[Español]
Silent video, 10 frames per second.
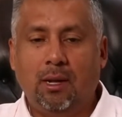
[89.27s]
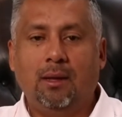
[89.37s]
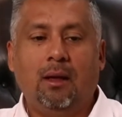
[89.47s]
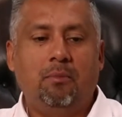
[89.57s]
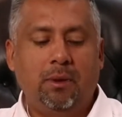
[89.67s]
De
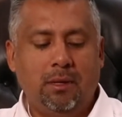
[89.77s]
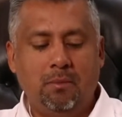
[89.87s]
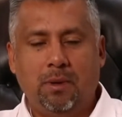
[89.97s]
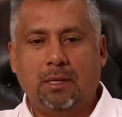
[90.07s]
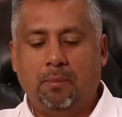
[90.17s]
repente
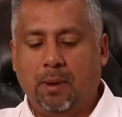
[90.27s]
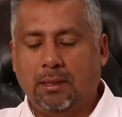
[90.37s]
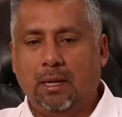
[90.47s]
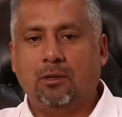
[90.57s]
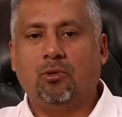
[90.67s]
empieza a
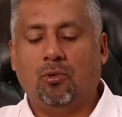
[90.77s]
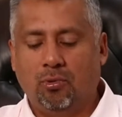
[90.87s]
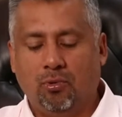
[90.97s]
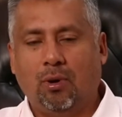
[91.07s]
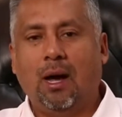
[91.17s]
pasar esto con
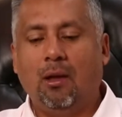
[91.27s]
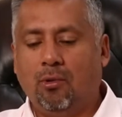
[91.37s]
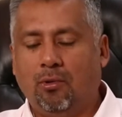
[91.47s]
tu carro,